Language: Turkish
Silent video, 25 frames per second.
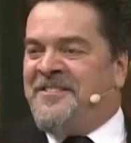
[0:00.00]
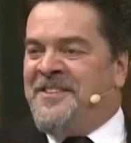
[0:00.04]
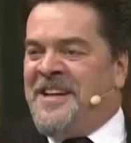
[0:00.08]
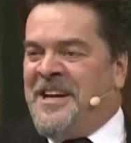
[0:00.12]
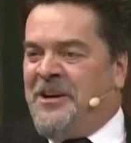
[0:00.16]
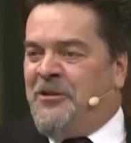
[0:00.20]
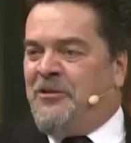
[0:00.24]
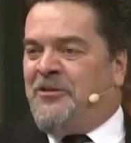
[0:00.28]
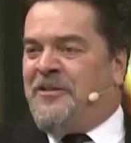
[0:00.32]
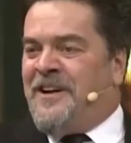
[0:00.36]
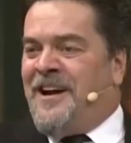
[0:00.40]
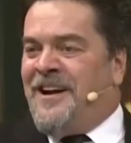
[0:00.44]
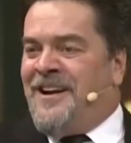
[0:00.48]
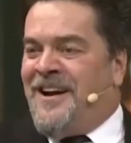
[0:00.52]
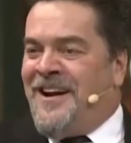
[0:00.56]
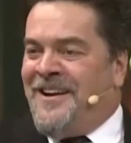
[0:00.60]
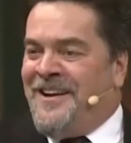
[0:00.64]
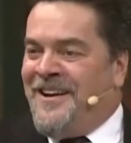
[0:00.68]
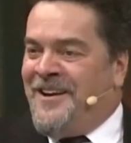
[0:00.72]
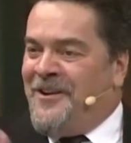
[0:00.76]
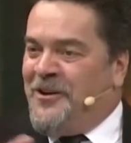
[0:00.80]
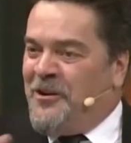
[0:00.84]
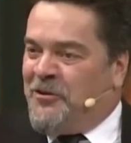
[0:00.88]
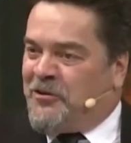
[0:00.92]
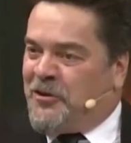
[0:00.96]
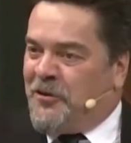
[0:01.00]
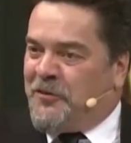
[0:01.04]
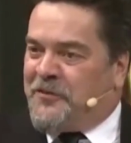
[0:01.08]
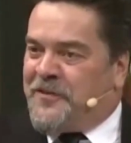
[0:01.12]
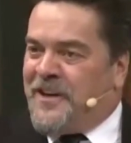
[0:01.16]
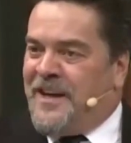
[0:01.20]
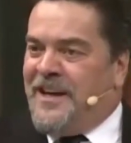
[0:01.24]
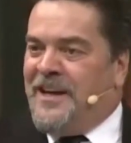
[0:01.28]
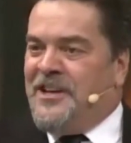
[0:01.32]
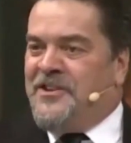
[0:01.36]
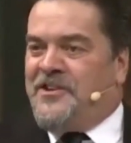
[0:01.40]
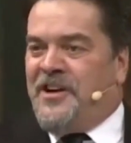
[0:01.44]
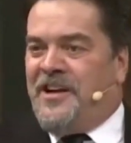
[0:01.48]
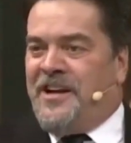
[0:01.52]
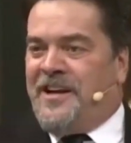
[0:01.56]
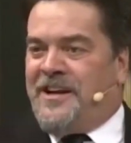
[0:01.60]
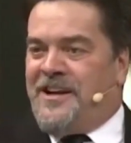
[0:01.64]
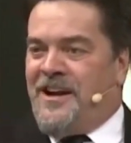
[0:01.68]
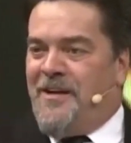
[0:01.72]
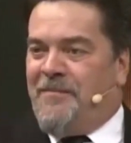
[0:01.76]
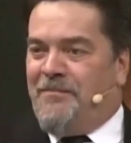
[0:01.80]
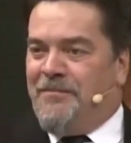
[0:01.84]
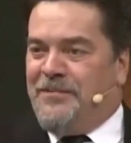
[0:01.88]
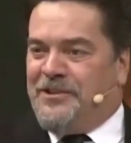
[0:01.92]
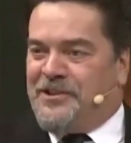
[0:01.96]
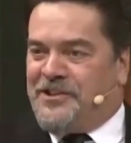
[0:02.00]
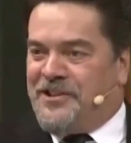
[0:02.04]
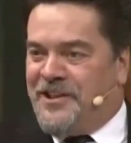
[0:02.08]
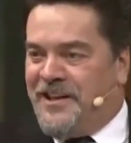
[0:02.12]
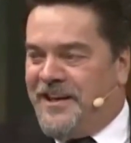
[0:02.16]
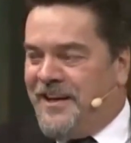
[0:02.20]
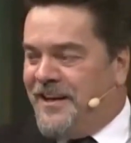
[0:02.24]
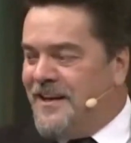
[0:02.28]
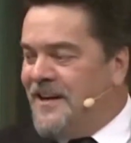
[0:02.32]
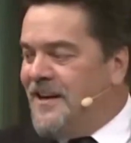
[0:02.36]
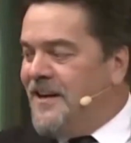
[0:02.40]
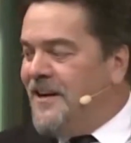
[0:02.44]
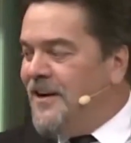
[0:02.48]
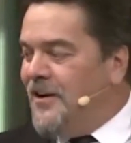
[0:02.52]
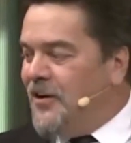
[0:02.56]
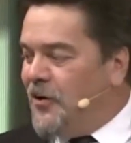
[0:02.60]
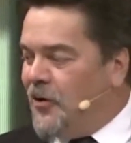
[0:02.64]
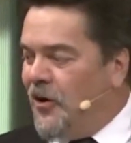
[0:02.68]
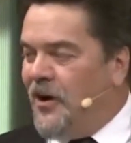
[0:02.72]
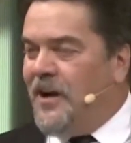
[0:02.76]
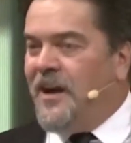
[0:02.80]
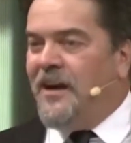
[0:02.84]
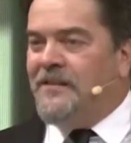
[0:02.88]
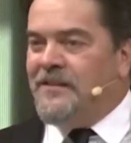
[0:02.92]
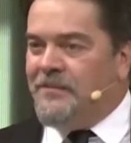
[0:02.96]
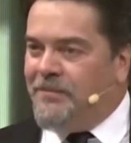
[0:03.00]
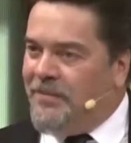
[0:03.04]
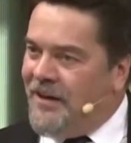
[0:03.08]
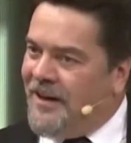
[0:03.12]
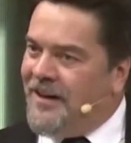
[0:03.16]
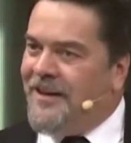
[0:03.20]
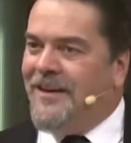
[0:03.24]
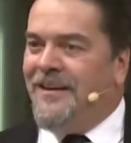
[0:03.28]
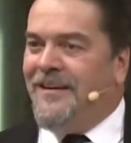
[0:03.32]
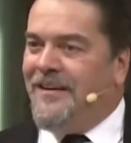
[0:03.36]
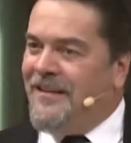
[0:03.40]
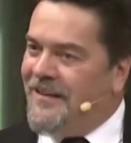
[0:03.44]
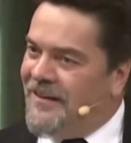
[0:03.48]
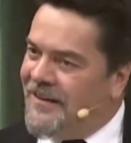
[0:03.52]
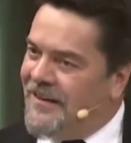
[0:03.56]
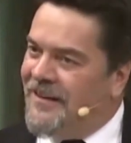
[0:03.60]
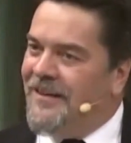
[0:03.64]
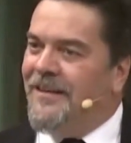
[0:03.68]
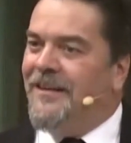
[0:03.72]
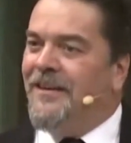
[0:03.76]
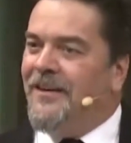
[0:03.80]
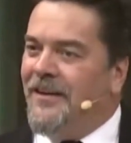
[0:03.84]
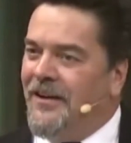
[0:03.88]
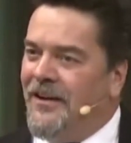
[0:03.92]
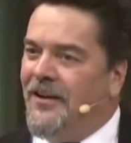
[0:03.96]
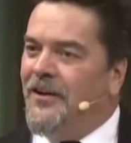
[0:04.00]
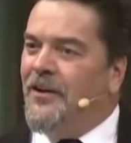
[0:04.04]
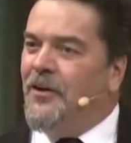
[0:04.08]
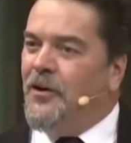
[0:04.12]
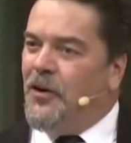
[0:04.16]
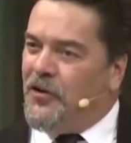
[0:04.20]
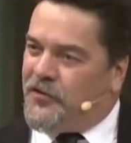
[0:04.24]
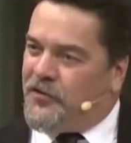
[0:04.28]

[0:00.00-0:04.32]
ne güzel hani Yusuf da incelik yapmış diye koyarım be. Yok göbek adı Yusuf,